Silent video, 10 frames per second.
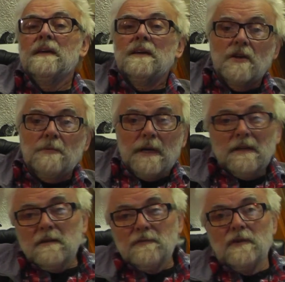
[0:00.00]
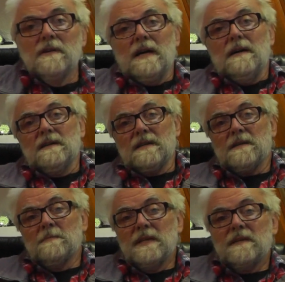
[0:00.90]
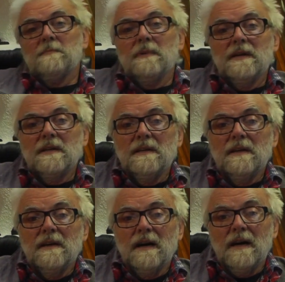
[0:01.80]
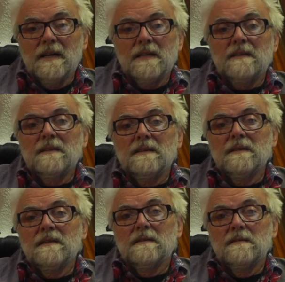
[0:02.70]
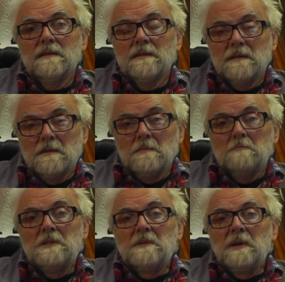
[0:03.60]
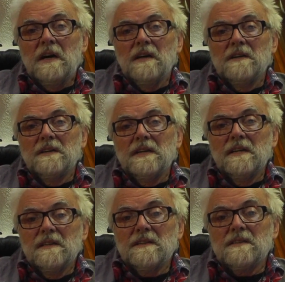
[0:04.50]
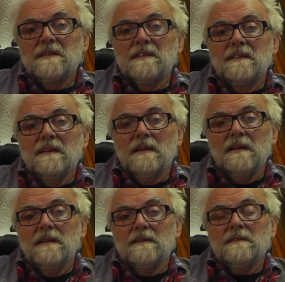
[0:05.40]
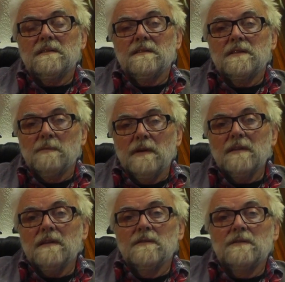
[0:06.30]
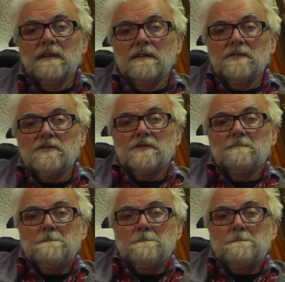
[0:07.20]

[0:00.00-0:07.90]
Ich war doch erfolgreich mit meiner eigenen bilde mir einen ehrlichen Art. Ich war doch authentisch.